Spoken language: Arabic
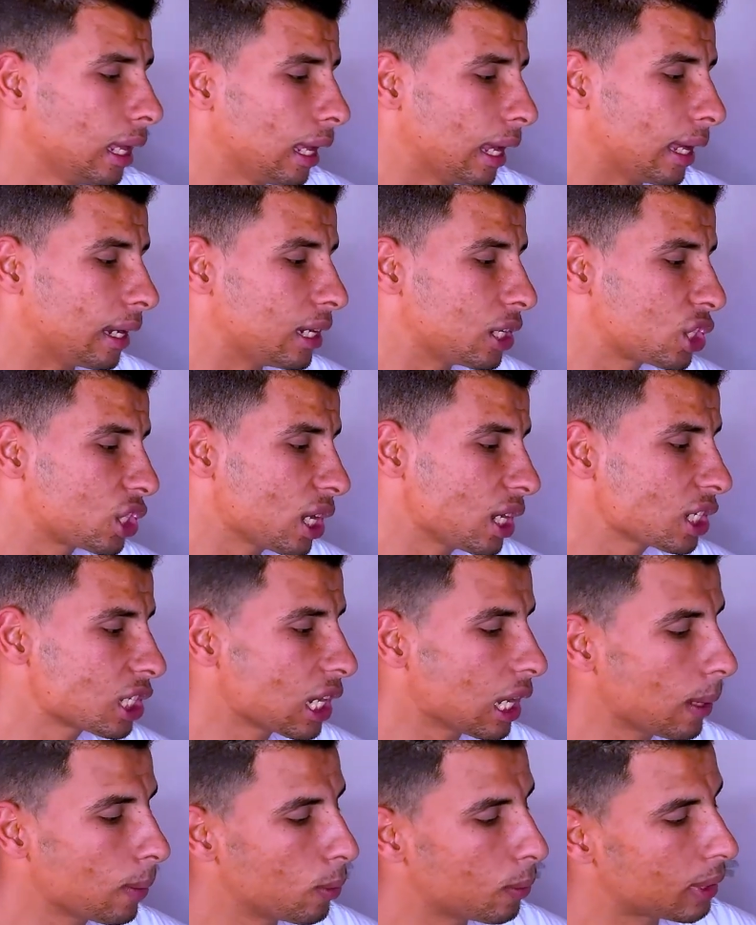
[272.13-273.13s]
يعني
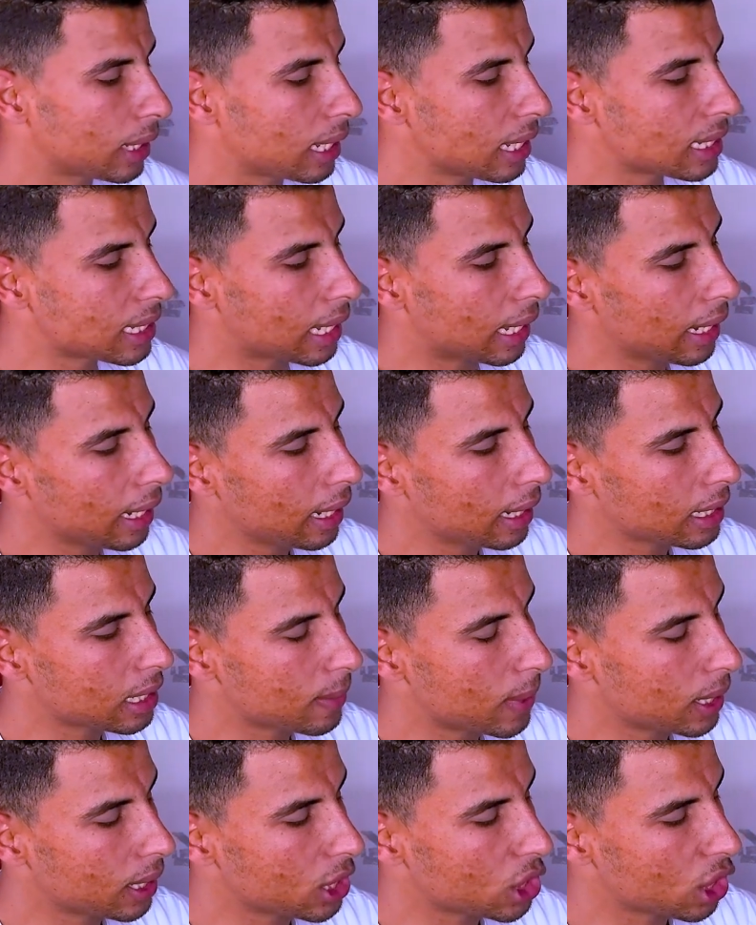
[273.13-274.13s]
شاشه ممتازه هي
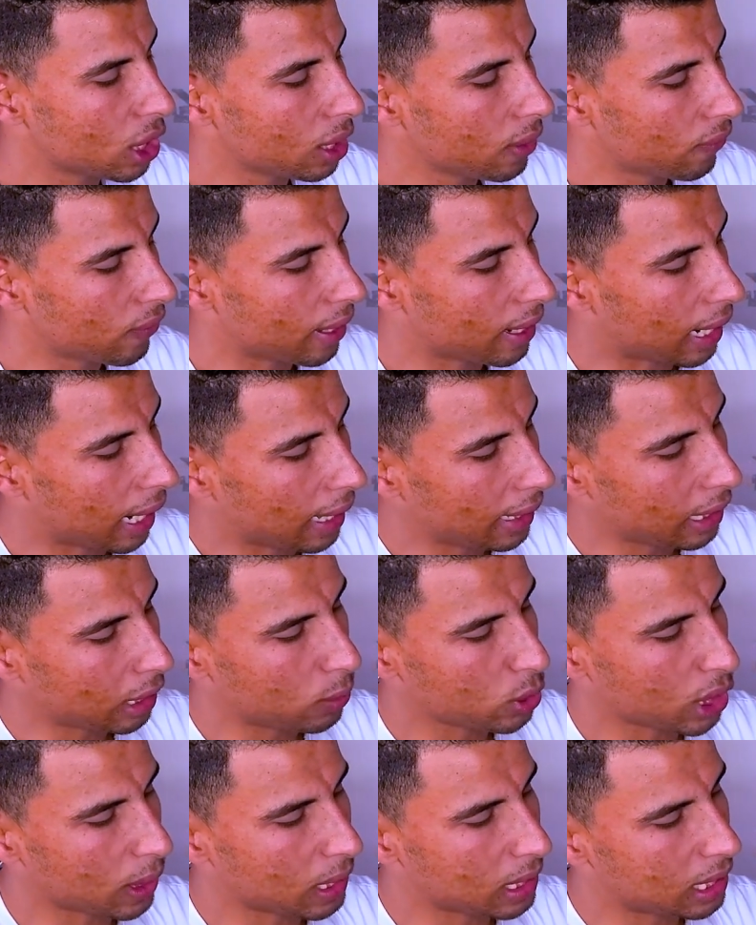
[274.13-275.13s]
زي ما انت شايف يعني حتى
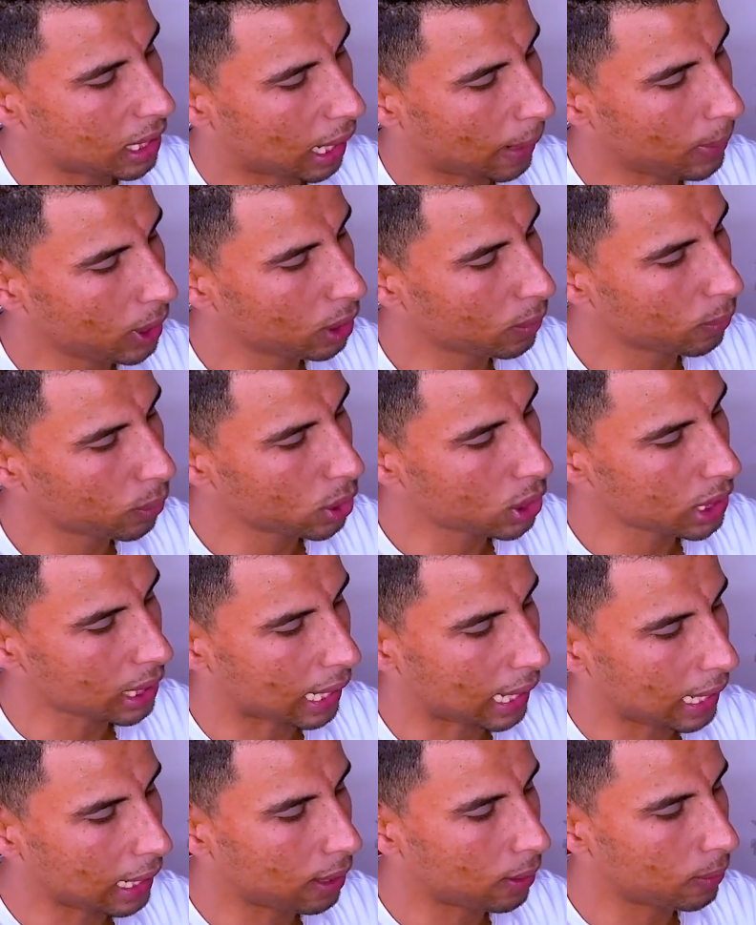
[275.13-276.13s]
لو مش عايز حبيت
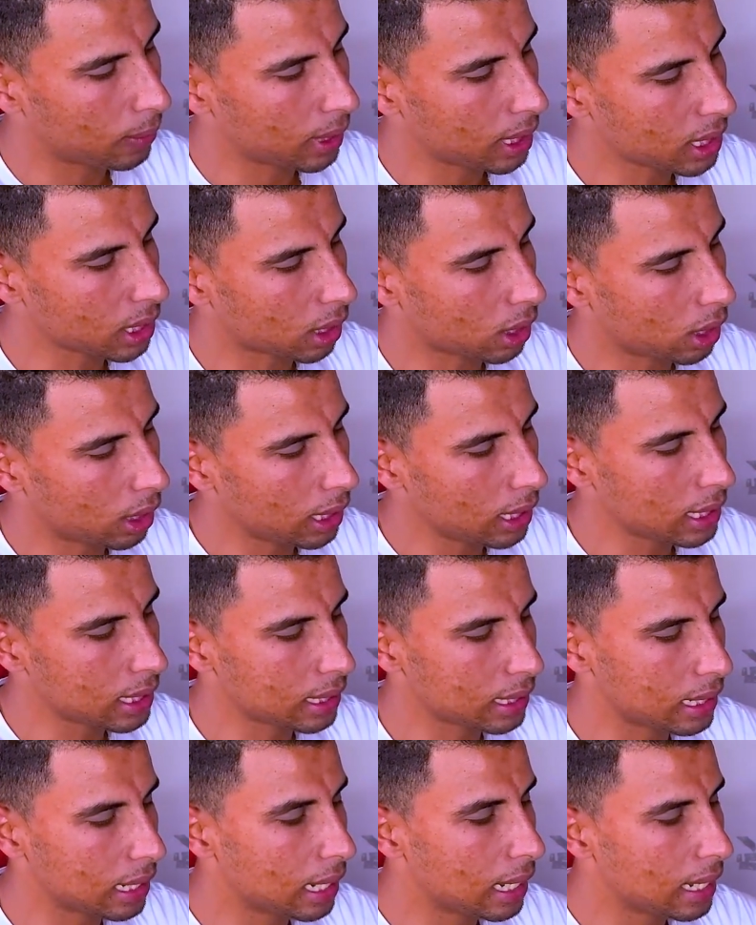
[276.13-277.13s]
تبص حاجه ممتازه
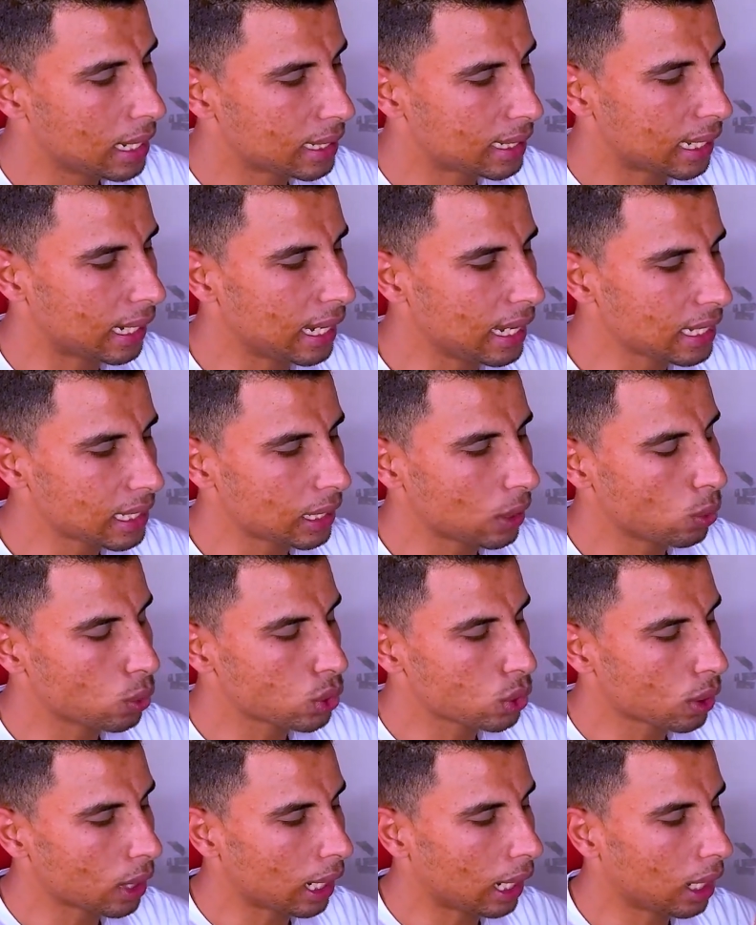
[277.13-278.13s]
خالص سلاسه
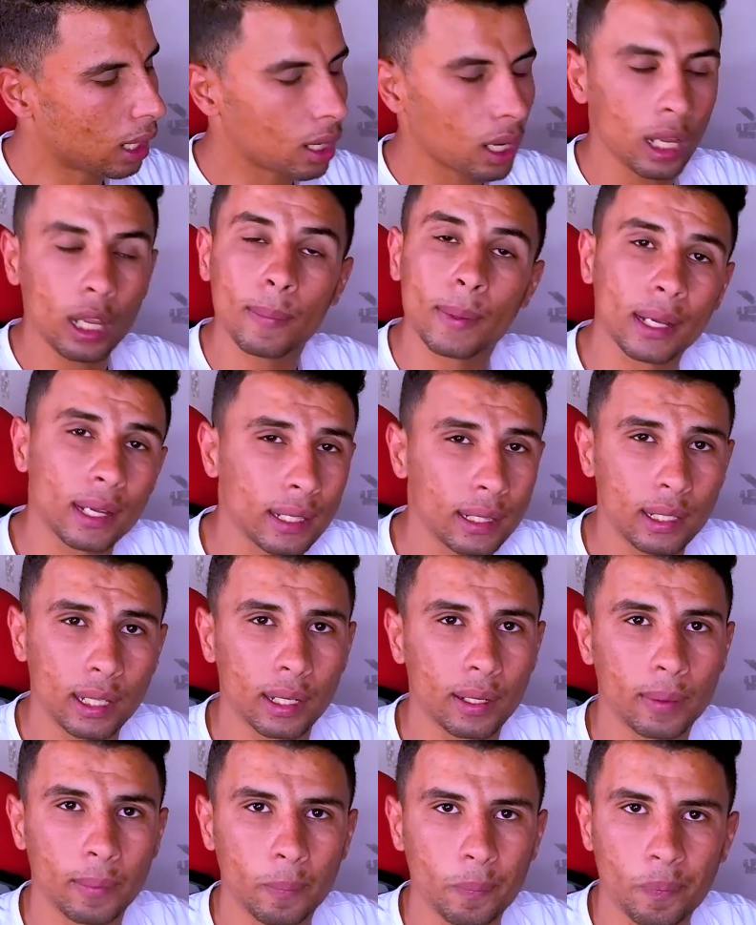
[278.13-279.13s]
وسرعه رهيبه
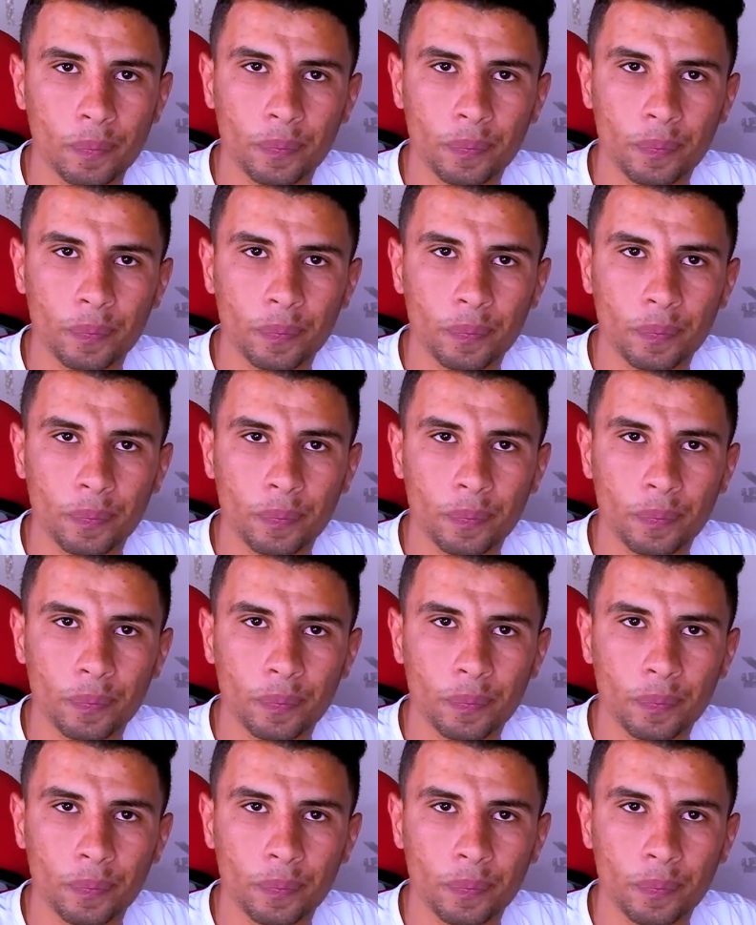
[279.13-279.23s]
جدا